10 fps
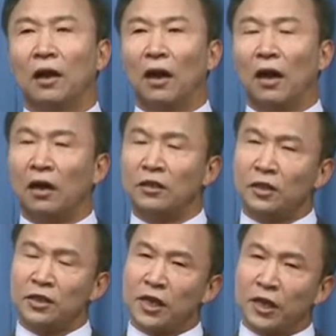而且
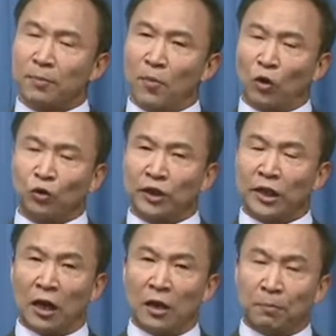这个矛盾
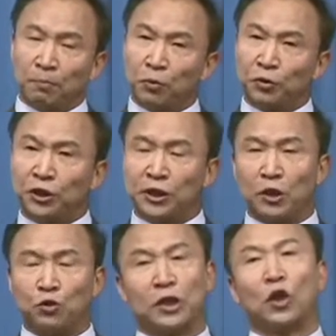呢，不解
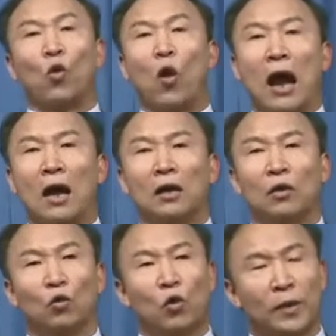决的话，
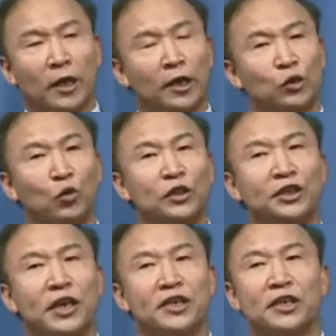我们很多
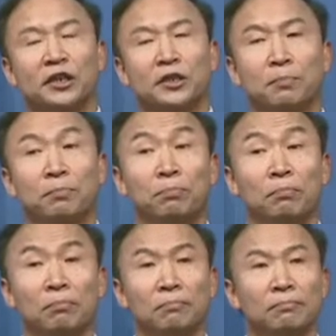现象是
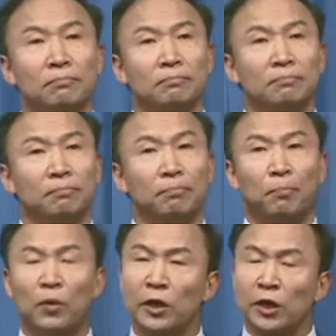
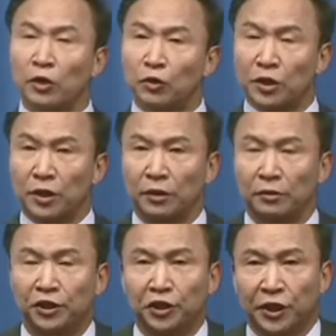不能够是
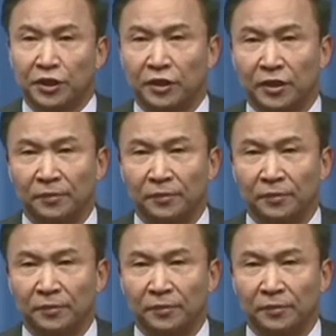解释的。